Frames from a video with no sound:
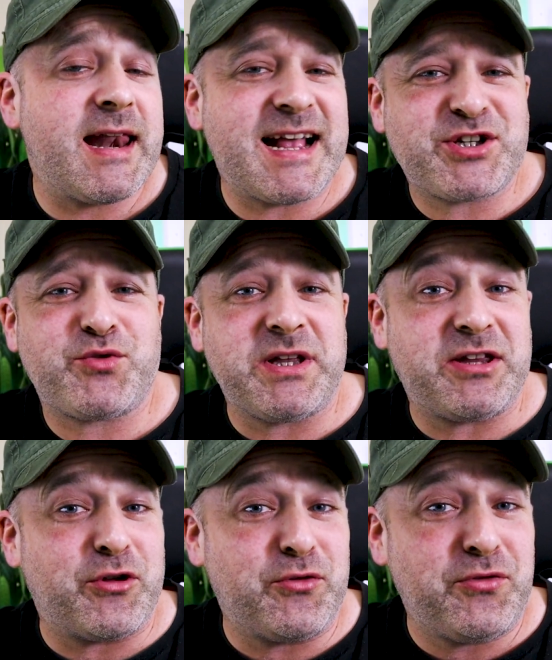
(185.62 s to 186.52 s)
la
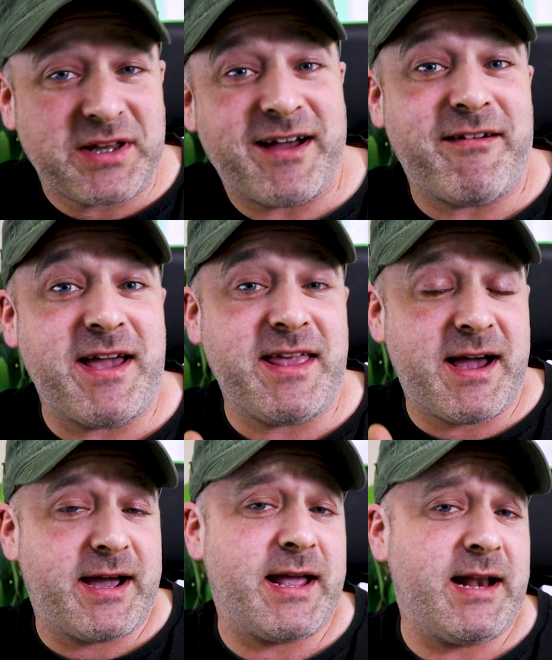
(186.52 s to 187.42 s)
suite du travail
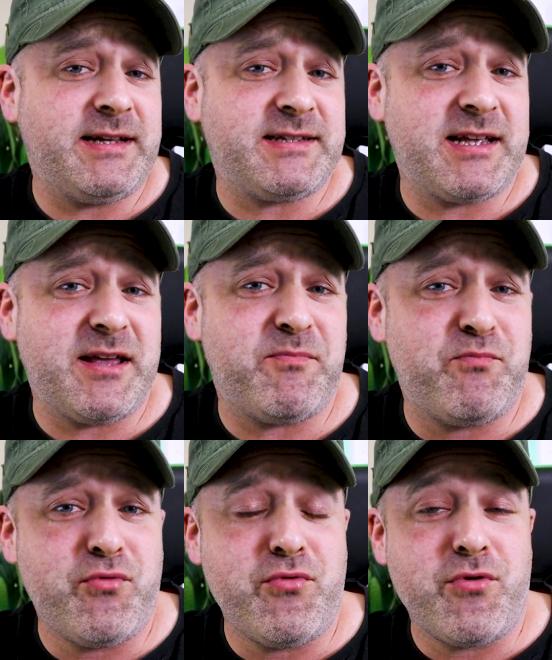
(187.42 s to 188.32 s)
à réaliser
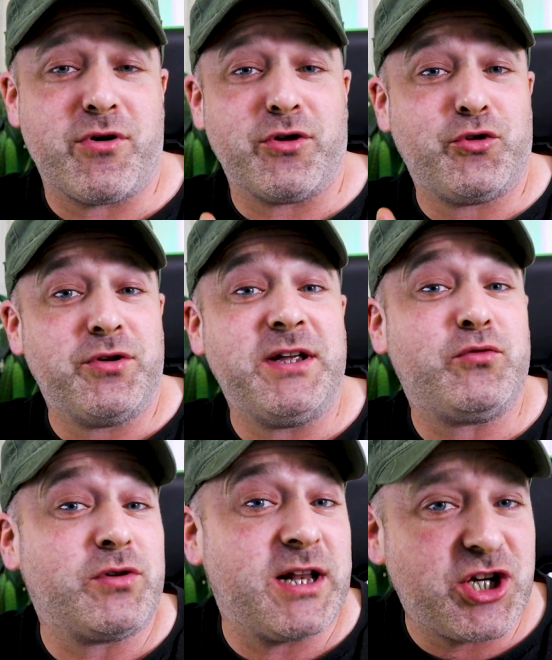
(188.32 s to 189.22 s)
pour donner
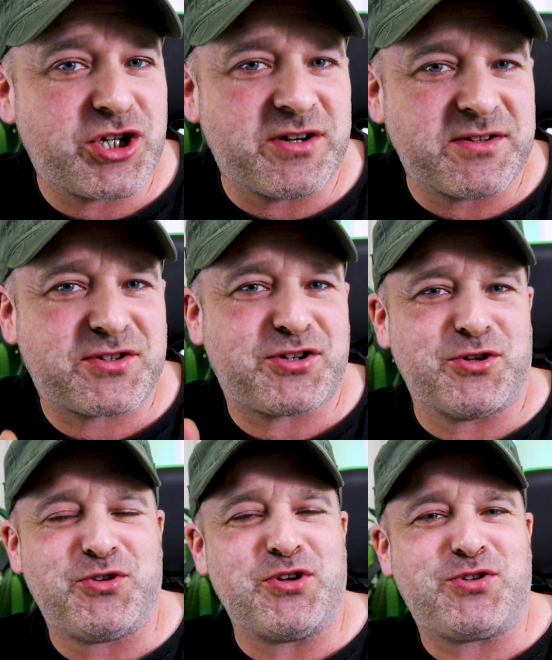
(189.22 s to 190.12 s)
toutes les chances
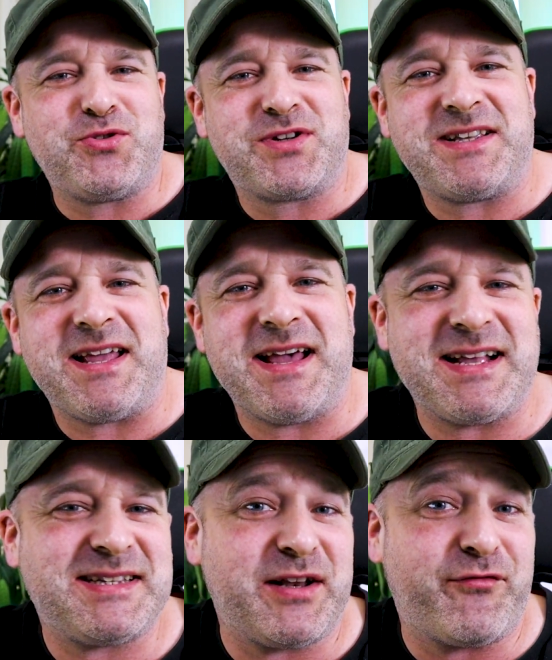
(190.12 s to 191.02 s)
de succès
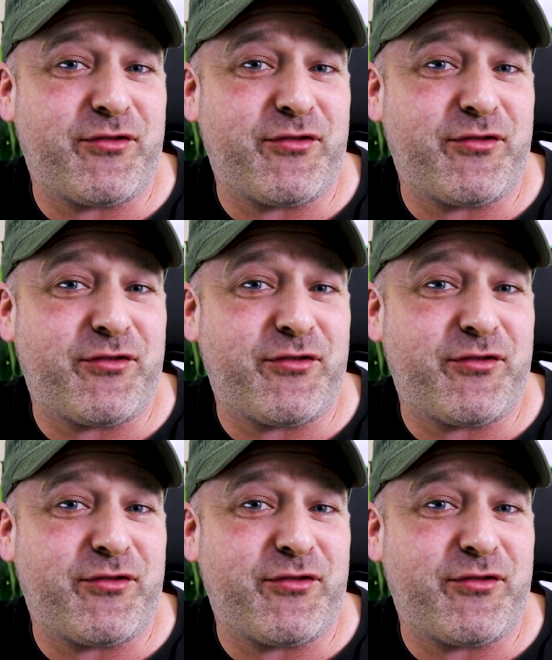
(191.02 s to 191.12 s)
à cette